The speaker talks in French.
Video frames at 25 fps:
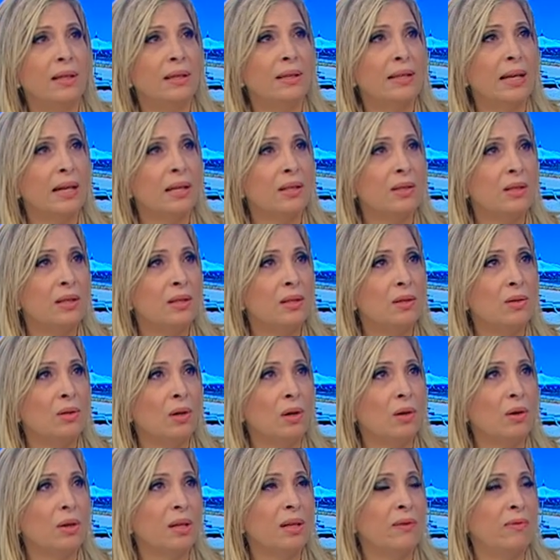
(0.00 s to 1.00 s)
des
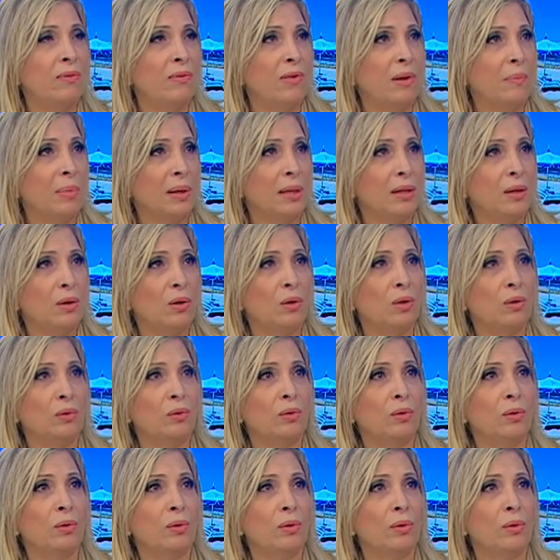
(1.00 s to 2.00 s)
artisans qui fabriquent
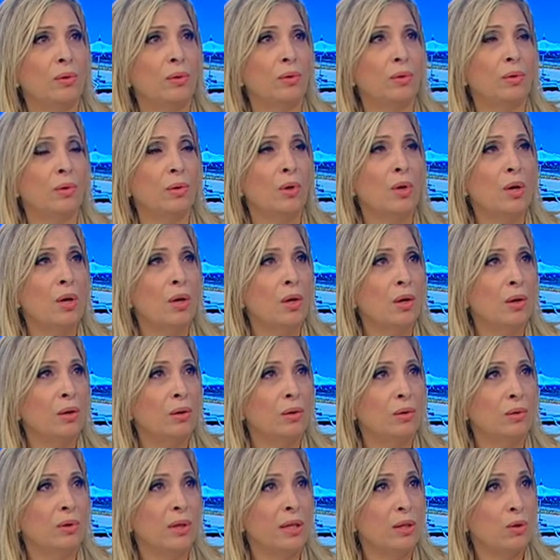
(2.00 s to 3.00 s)
de,
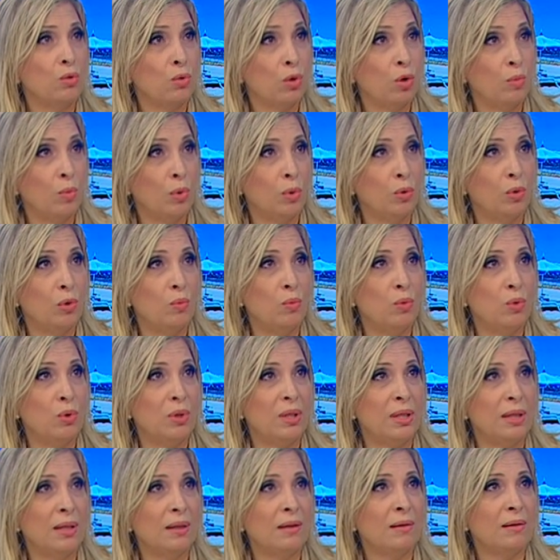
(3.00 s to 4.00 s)
d'instruments de
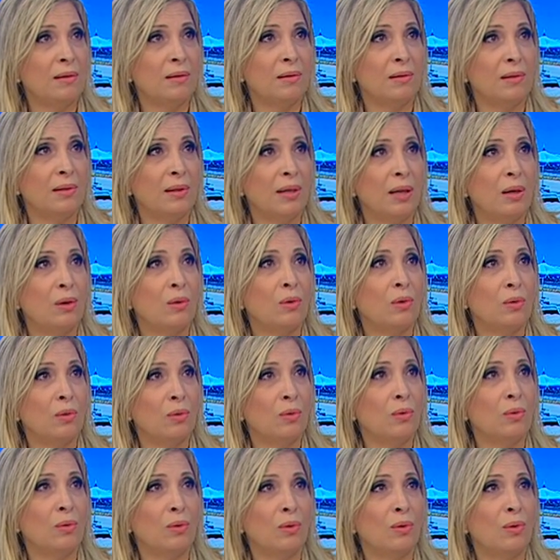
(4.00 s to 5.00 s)
musique, euh, tels que
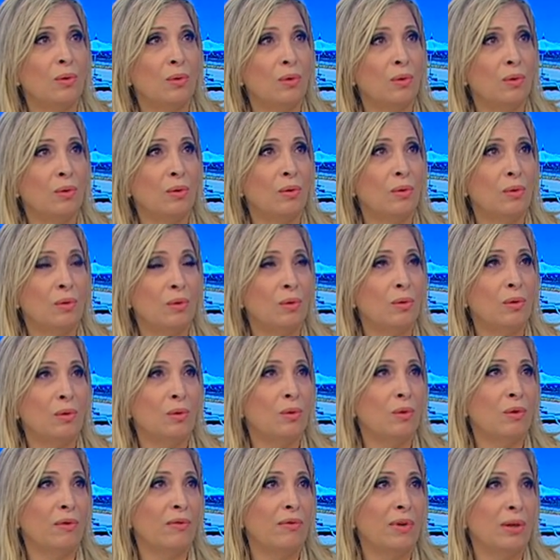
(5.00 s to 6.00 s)

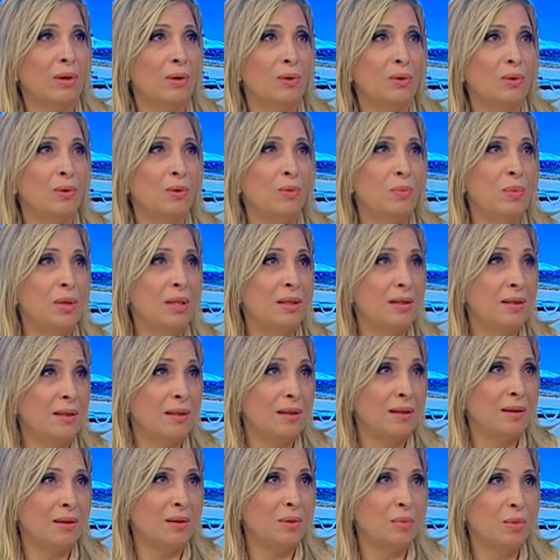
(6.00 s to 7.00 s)
euh, le, enfin, le,
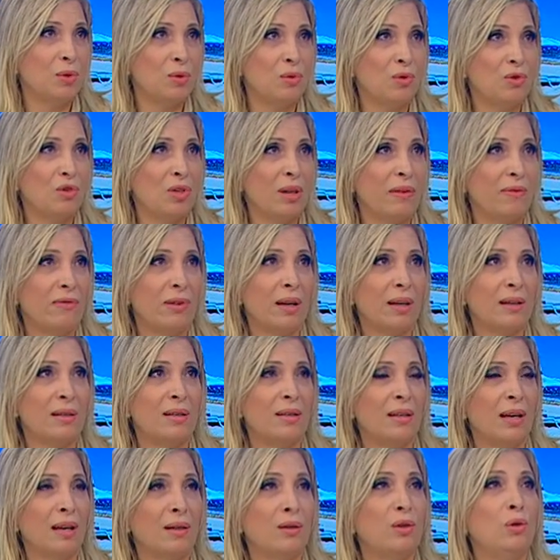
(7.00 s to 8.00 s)
mythique Monsieur Chaffa
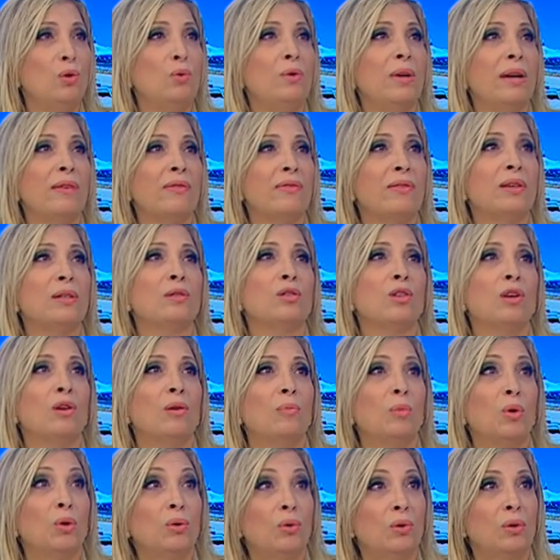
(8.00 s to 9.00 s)
qui, a, qui lui a fait
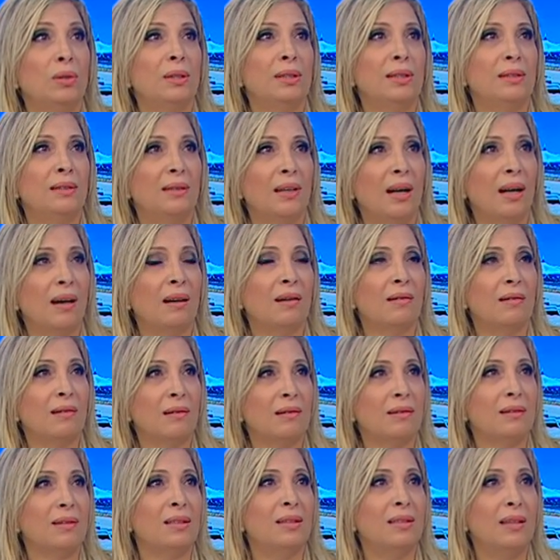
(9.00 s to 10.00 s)
son mandole guitare
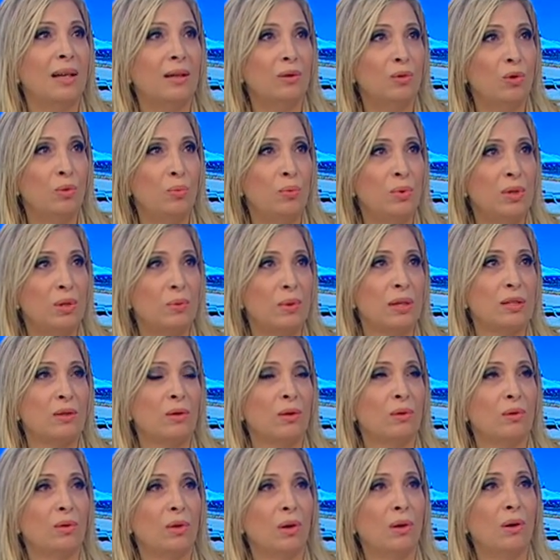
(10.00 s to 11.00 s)
euh, qui depuis
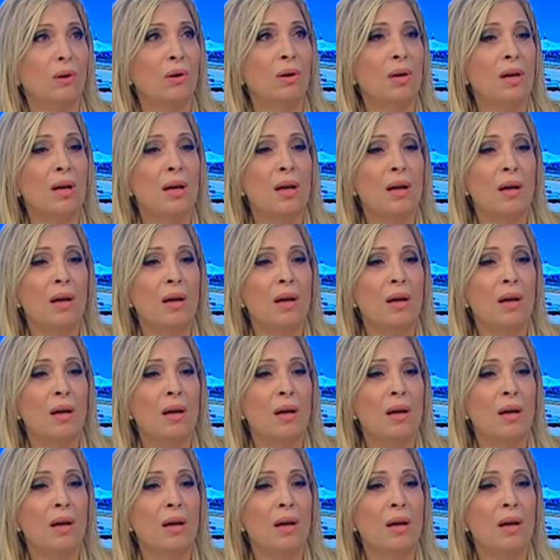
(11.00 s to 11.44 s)
60 ans.